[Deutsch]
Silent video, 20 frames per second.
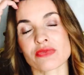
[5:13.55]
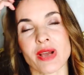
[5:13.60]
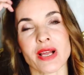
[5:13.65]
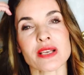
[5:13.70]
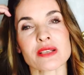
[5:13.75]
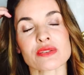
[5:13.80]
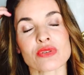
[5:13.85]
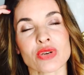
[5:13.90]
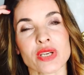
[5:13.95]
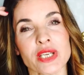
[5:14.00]
war
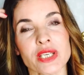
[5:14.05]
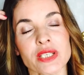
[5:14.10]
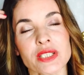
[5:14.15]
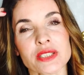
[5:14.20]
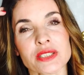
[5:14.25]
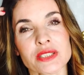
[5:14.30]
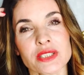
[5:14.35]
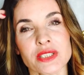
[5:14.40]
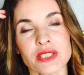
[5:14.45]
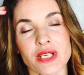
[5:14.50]
alles okay.
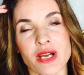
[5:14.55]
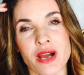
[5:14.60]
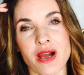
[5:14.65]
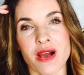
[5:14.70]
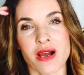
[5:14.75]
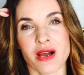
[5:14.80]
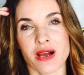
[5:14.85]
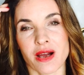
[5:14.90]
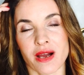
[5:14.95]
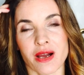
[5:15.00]

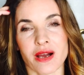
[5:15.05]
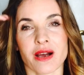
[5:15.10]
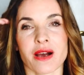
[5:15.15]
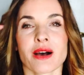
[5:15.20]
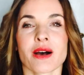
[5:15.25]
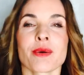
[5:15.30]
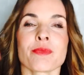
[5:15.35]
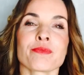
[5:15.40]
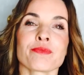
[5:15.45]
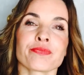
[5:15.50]

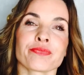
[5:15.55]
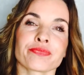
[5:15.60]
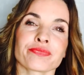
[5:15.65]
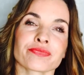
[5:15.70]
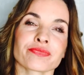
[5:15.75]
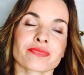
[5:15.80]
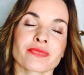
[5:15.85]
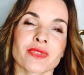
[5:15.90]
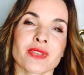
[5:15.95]
Ähm,